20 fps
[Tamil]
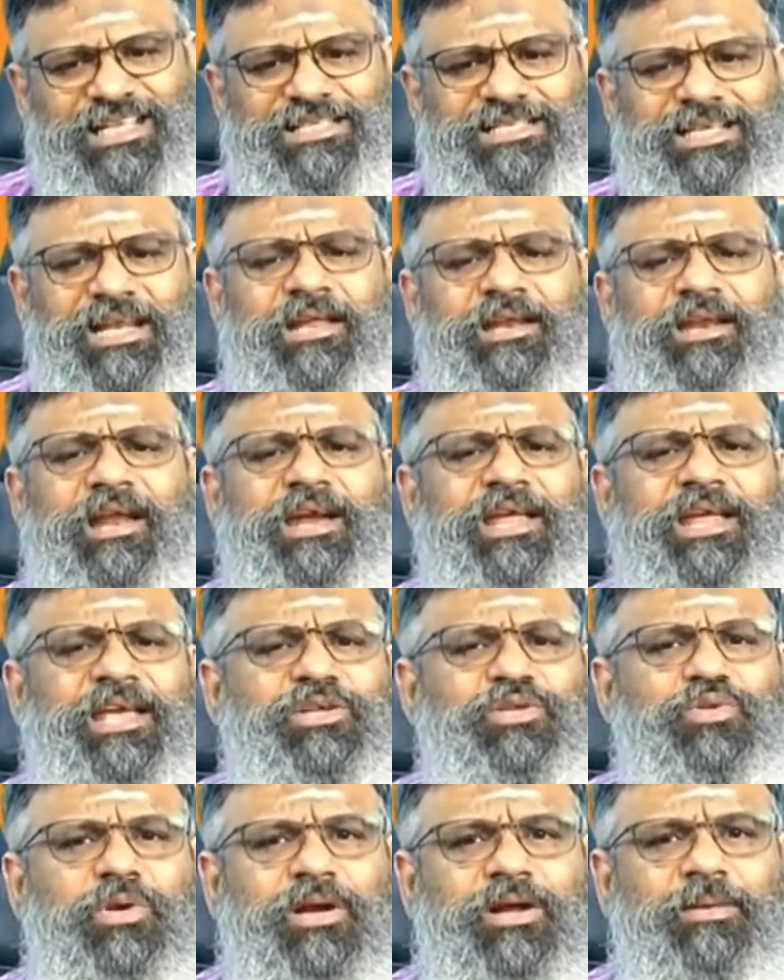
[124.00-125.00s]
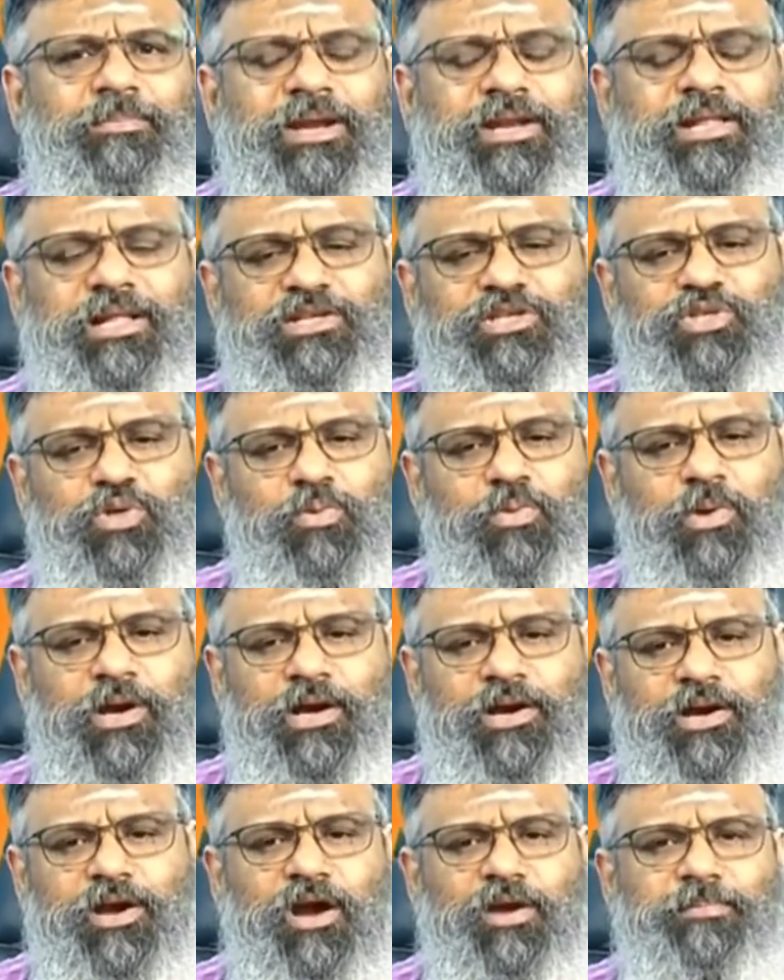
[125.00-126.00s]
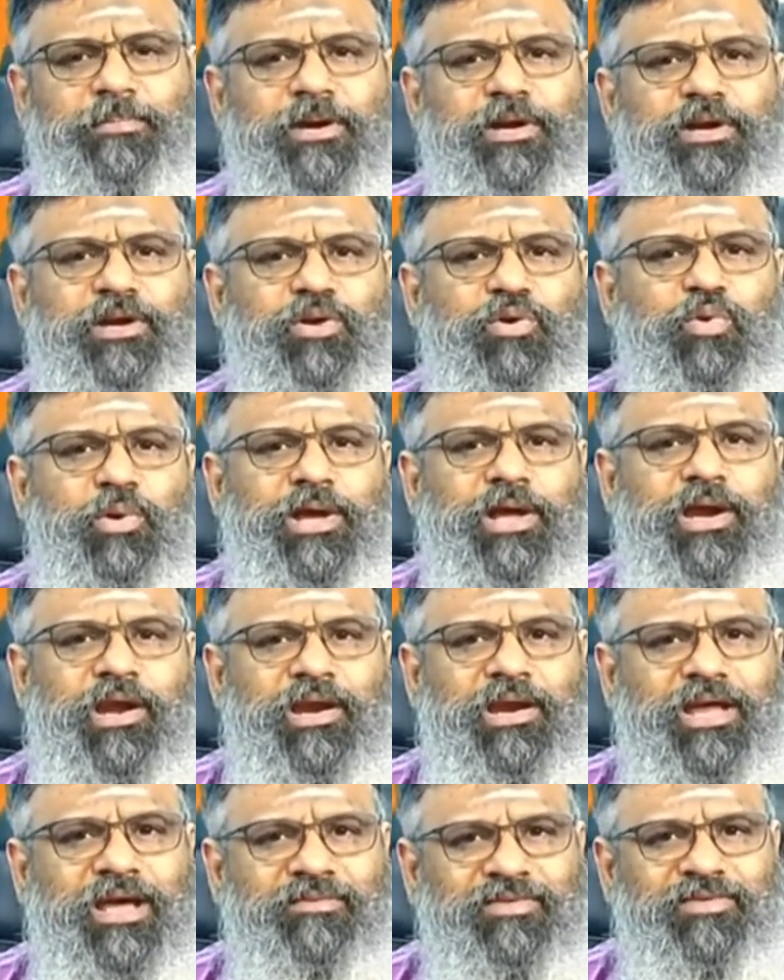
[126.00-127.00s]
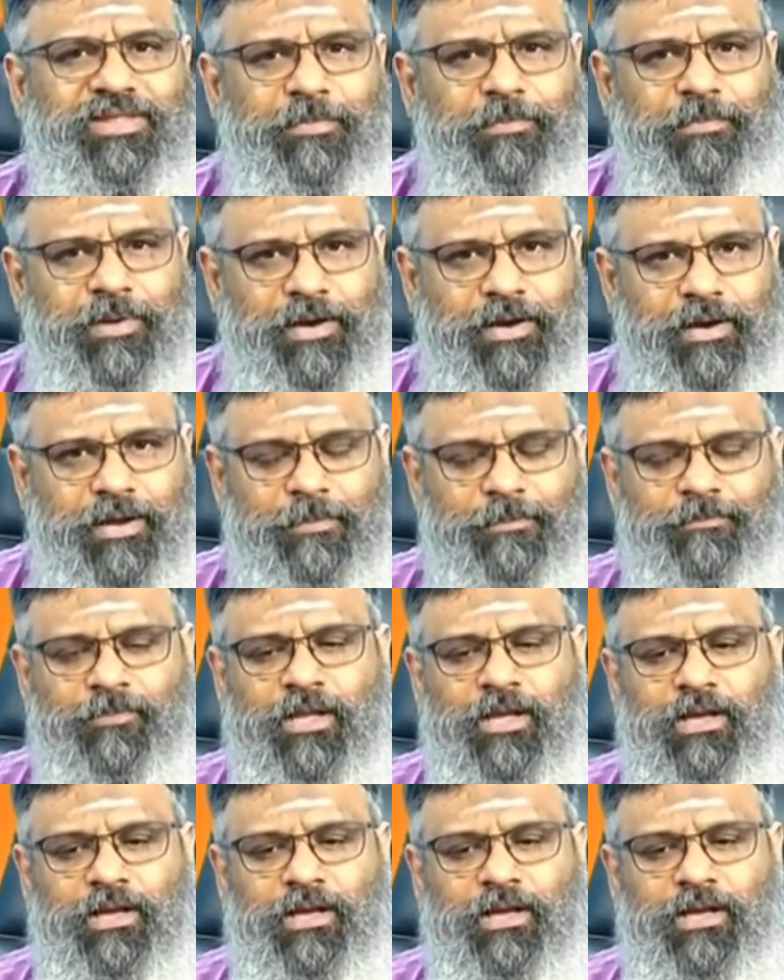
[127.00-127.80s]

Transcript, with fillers: சிலர்லாம் நீங்கள் சொல்கிற மாதிரி தான் சொல்லுவாங்க நாட்பட்டு நோய்களால் நான் அவதிப்படுறேன்